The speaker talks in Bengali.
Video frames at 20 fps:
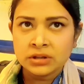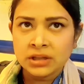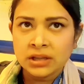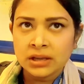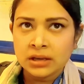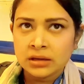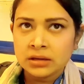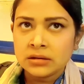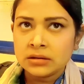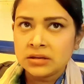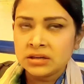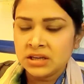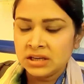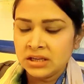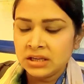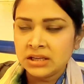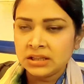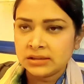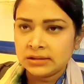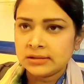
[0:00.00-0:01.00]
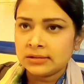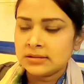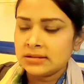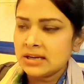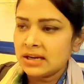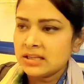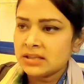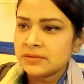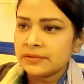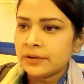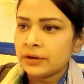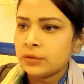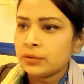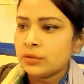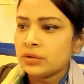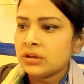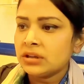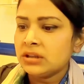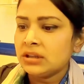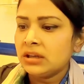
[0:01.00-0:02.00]
করে দেয় লিঙ্গিত আচ্ছা। ট্রান্সফার
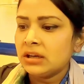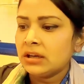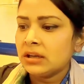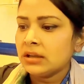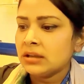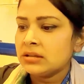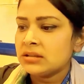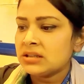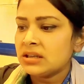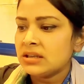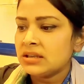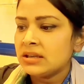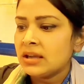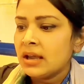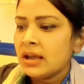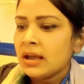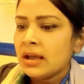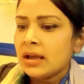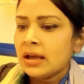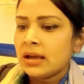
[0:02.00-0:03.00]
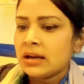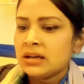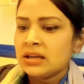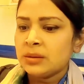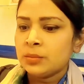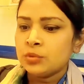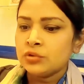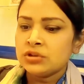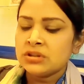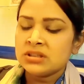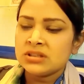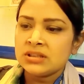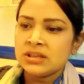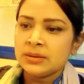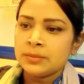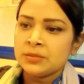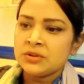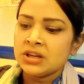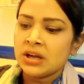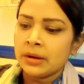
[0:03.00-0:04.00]
করে দিলে সেই ডিপোজিট
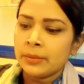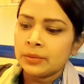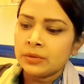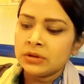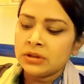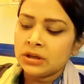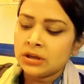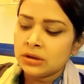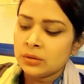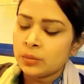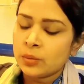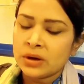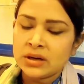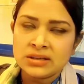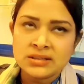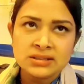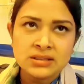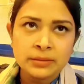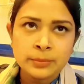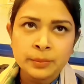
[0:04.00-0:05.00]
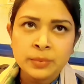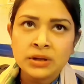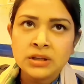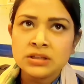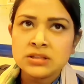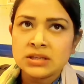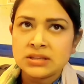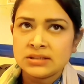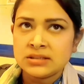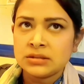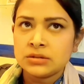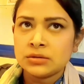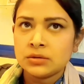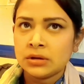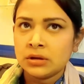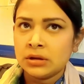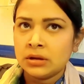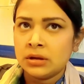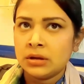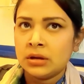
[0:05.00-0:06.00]
স্লিপটা আমাদের হোয়াটসঅ্যাপে জাস্ট
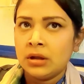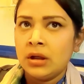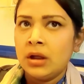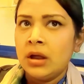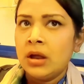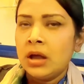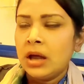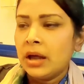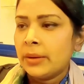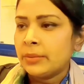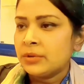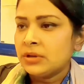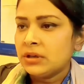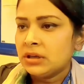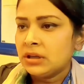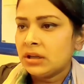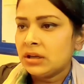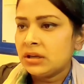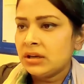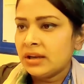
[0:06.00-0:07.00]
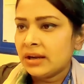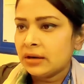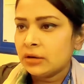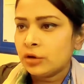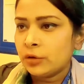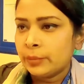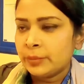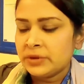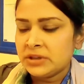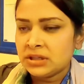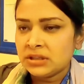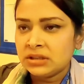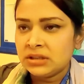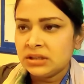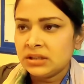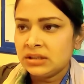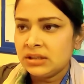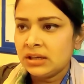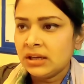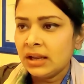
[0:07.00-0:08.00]
আমাদেরকে ক্লিয়ার কপিটা
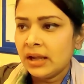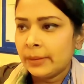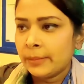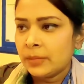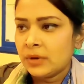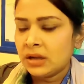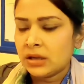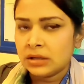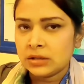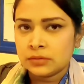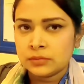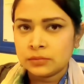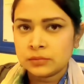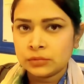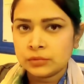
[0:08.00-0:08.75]
দিয়ে দিলে আমরা